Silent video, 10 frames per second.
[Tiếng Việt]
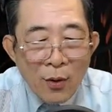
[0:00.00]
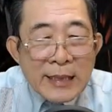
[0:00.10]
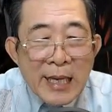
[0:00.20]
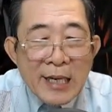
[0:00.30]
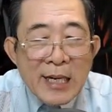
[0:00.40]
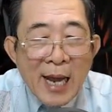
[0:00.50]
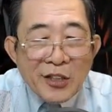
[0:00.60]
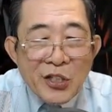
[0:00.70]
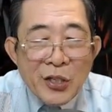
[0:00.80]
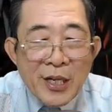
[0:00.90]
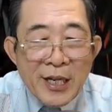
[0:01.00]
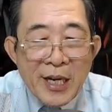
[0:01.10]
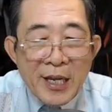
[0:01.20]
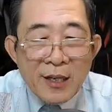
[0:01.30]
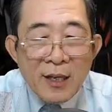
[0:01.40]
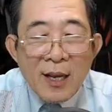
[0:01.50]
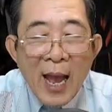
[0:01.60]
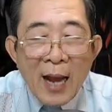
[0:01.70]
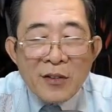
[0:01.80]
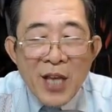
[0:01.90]
Chỉ là trước khi đi,
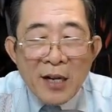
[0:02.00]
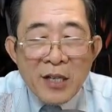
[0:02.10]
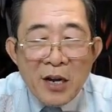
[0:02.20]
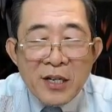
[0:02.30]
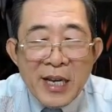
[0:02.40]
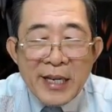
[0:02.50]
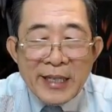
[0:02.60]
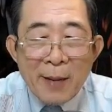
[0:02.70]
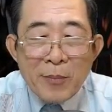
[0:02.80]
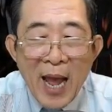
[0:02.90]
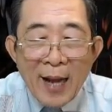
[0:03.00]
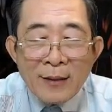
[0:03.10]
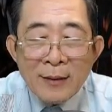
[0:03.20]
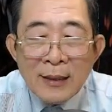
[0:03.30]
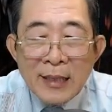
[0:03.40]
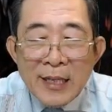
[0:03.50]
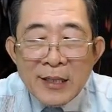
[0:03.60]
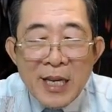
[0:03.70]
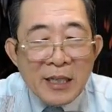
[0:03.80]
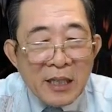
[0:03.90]
hắn vẫn cực kỳ dâm đảng, liếc
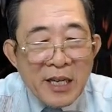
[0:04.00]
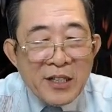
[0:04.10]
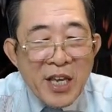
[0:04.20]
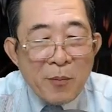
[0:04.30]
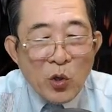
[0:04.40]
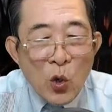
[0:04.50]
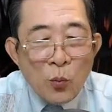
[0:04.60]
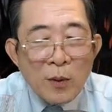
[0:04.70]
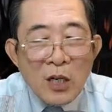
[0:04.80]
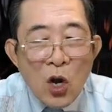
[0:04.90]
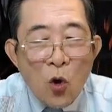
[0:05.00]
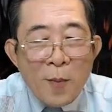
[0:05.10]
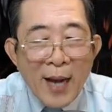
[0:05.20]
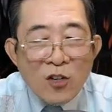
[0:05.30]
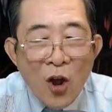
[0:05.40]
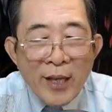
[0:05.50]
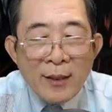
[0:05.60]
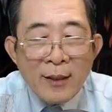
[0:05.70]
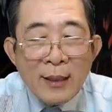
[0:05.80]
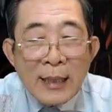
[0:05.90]
nhìn Liên Nhi một chút, lỗ mạng nói,
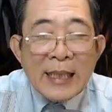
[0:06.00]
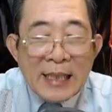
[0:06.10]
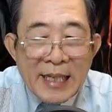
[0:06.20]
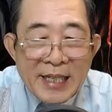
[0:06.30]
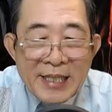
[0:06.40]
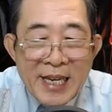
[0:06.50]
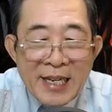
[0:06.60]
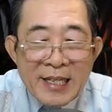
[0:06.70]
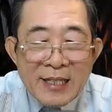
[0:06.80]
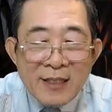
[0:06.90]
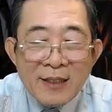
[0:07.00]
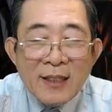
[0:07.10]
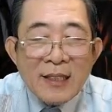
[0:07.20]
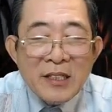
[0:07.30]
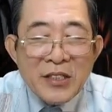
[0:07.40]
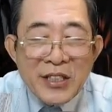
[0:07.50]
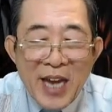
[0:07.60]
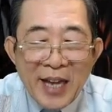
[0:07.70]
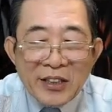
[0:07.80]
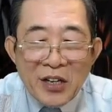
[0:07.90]
Liên Nhi, ngươi
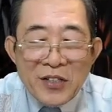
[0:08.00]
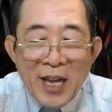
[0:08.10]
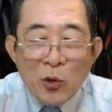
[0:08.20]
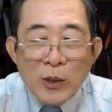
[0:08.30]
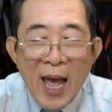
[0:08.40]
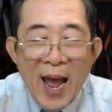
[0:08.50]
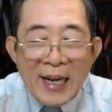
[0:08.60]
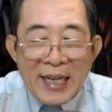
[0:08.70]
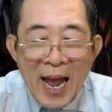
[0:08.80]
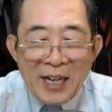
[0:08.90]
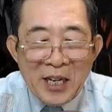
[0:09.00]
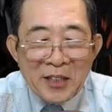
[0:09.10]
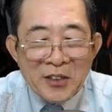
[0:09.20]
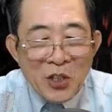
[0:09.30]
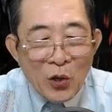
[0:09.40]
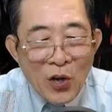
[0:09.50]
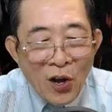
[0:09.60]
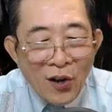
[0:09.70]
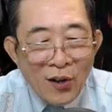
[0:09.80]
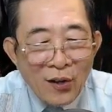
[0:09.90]
đệ tử này của ta đã định rồi
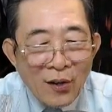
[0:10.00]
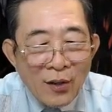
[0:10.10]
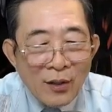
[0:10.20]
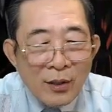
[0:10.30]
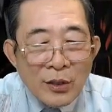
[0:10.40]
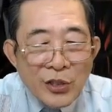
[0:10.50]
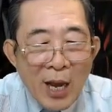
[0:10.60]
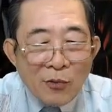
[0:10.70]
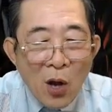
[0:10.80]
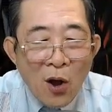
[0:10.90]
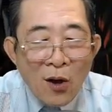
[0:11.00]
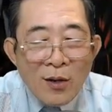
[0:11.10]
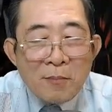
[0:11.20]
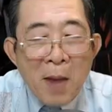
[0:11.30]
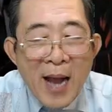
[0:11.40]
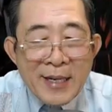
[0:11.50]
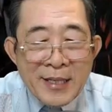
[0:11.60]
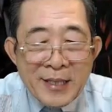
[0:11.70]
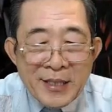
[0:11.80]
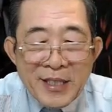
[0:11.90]
đó. Sau đó, ba
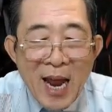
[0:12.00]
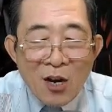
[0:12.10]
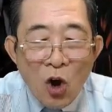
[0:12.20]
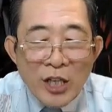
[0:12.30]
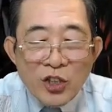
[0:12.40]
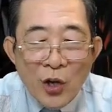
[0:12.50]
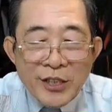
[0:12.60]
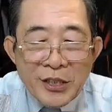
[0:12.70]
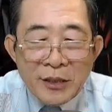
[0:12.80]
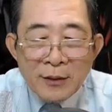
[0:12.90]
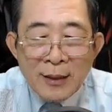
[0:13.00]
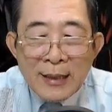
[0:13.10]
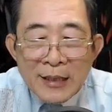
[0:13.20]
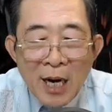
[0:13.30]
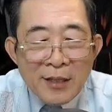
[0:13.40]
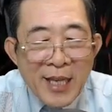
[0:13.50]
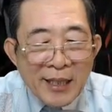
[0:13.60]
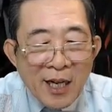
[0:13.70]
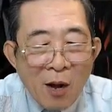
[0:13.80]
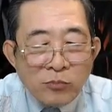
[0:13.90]
người ra khỏi xoáy trướng, rất nhanh
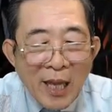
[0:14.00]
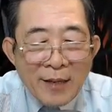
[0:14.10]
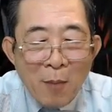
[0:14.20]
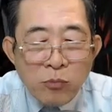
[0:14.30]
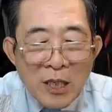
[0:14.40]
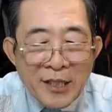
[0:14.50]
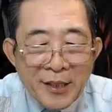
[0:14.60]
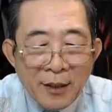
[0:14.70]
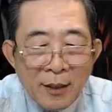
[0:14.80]
đã không thấy bóng người.